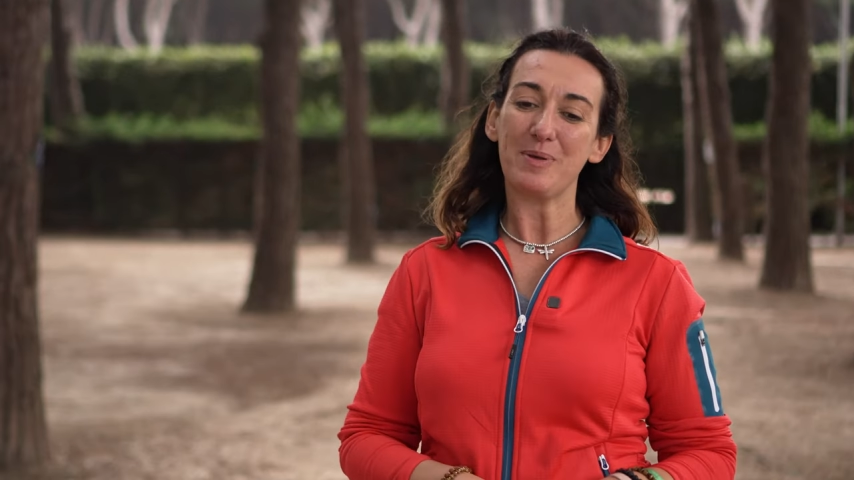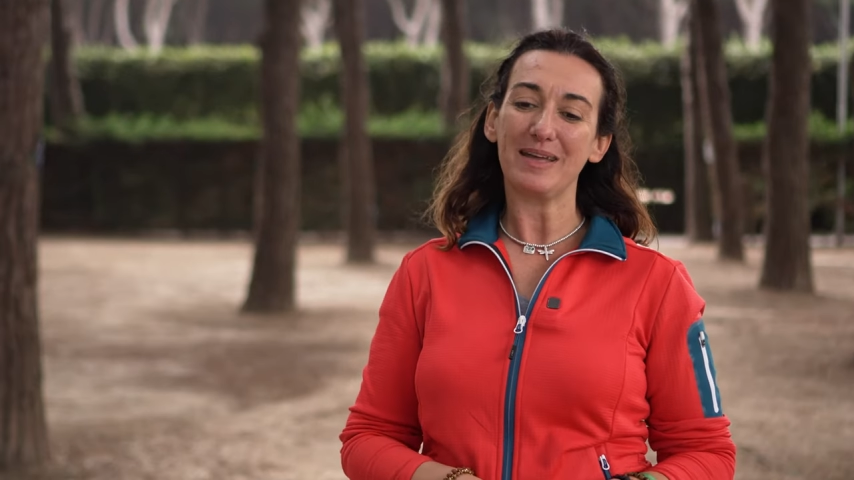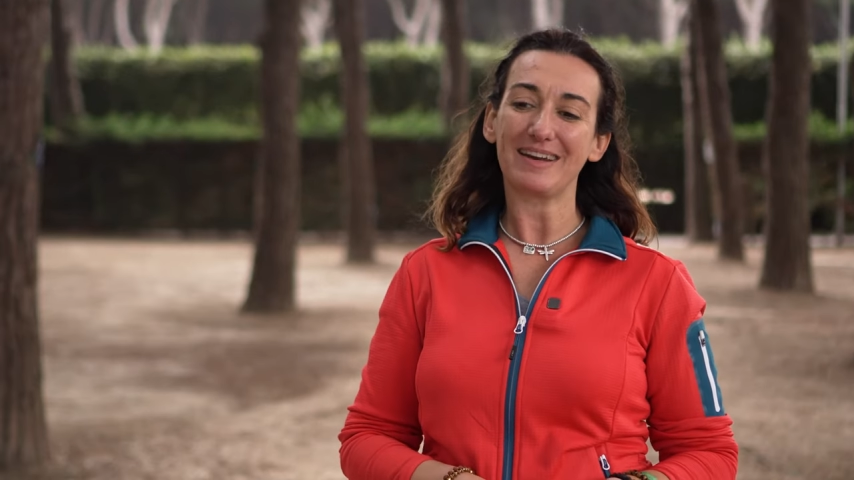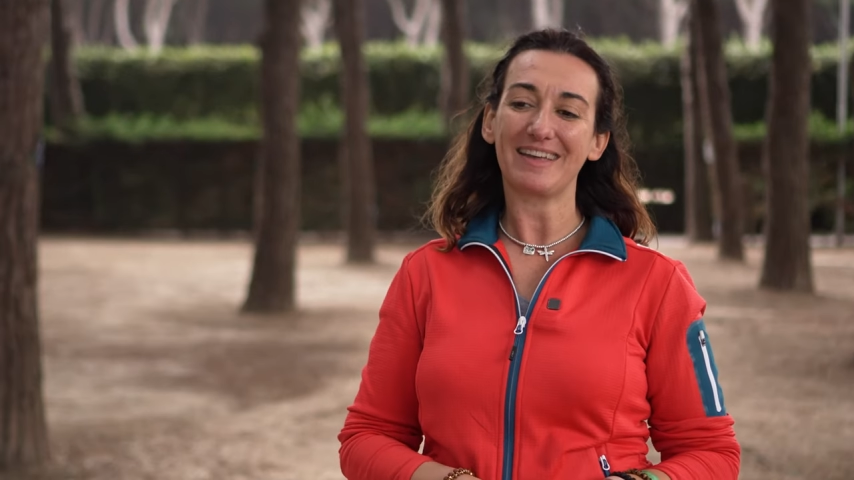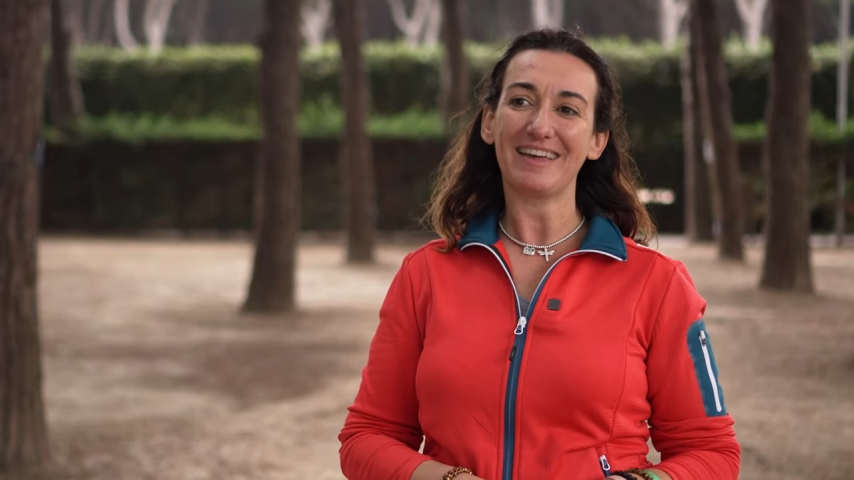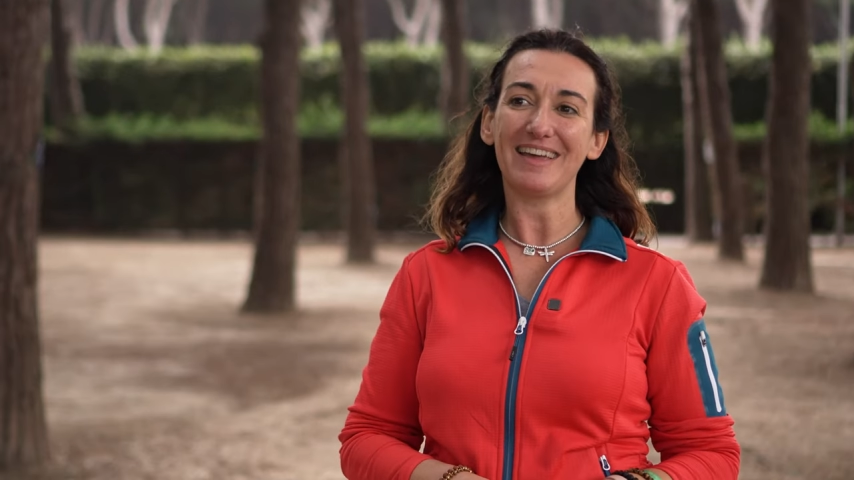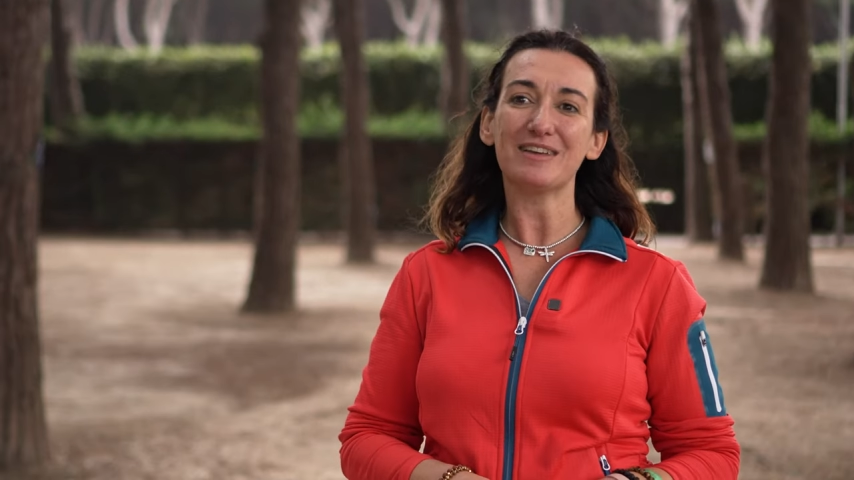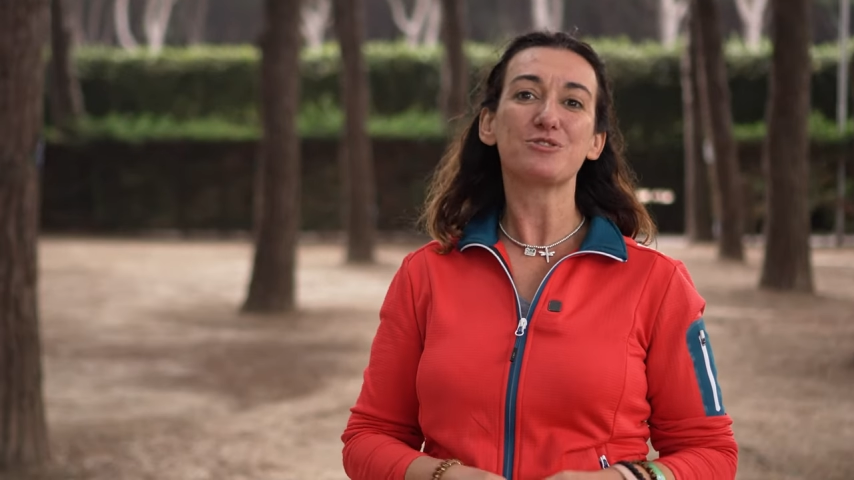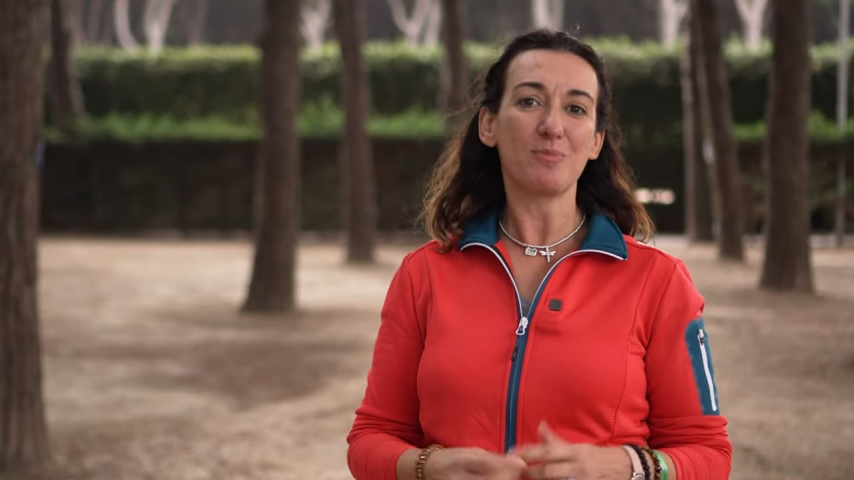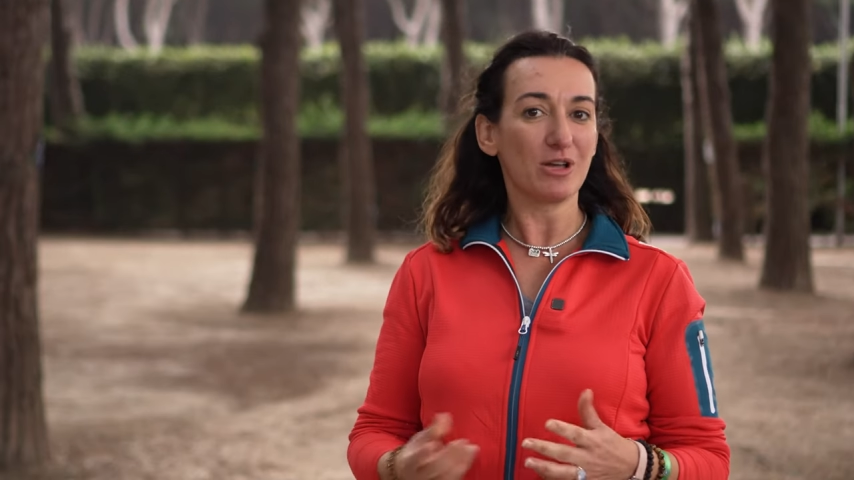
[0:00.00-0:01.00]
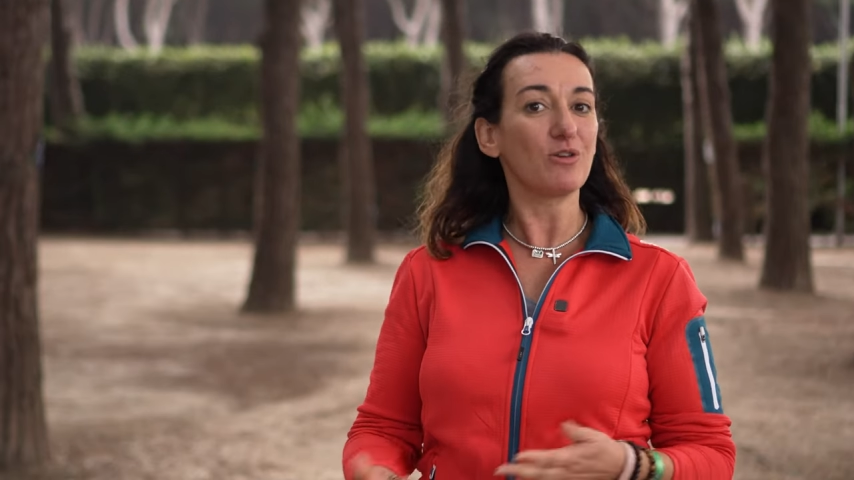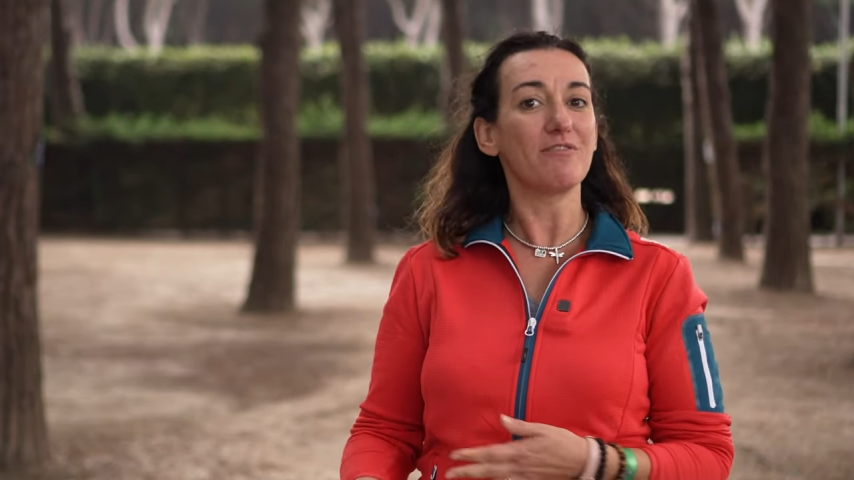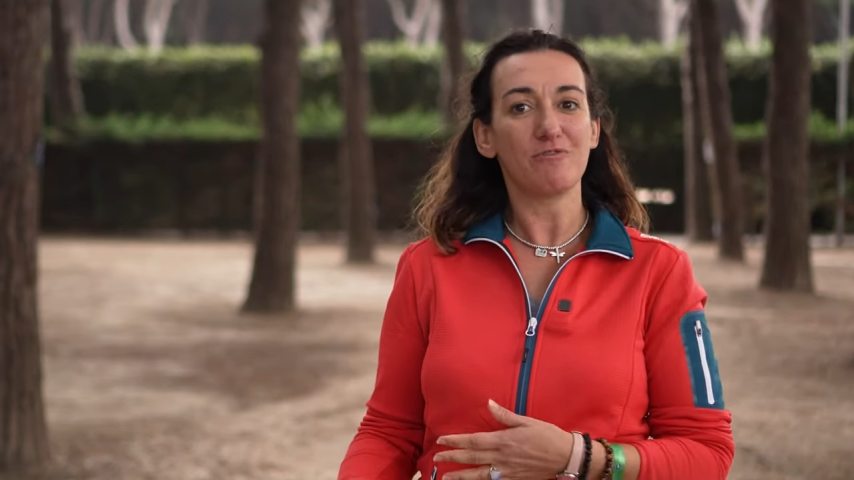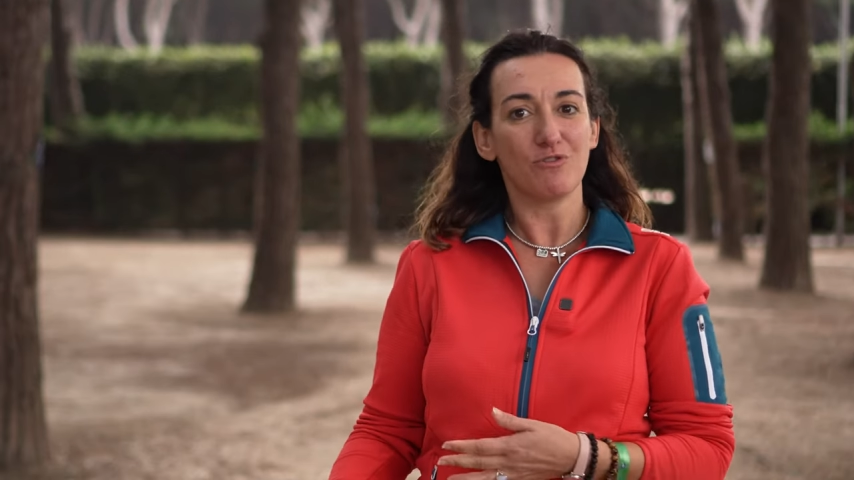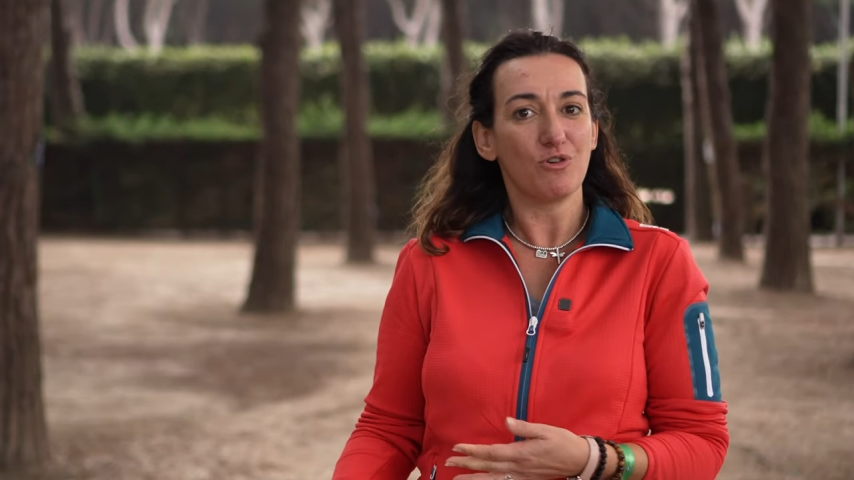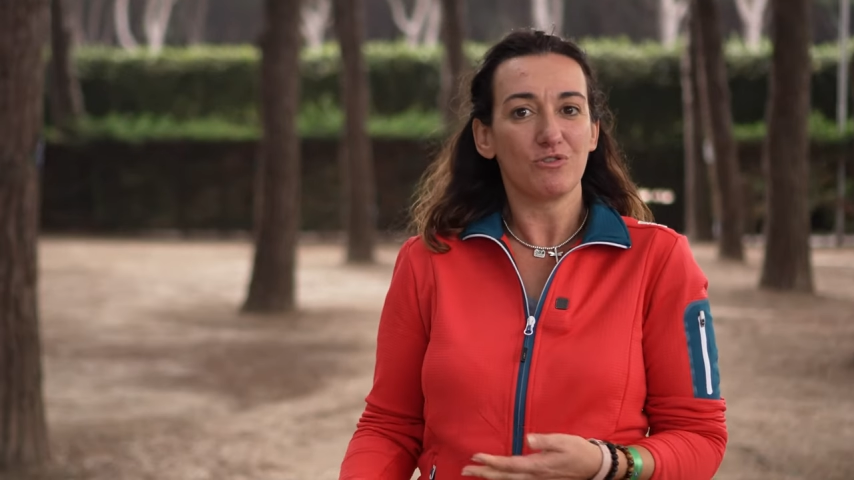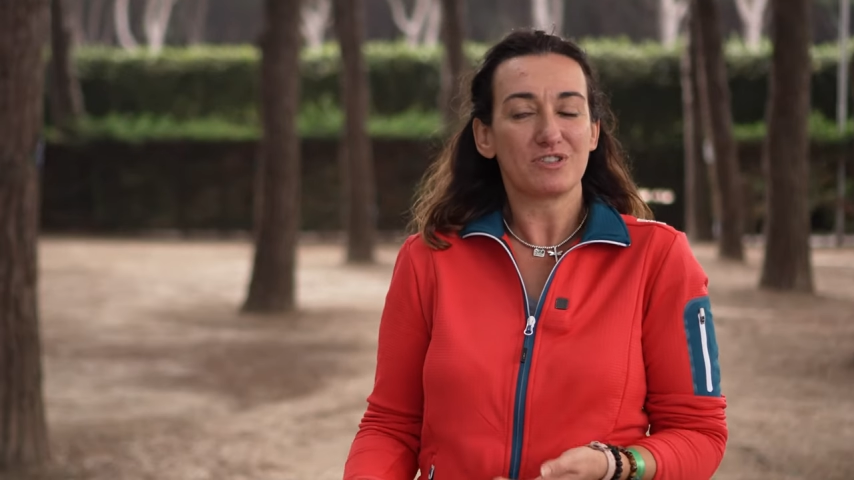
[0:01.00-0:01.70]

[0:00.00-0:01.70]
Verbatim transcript: perché insomma io lo avevo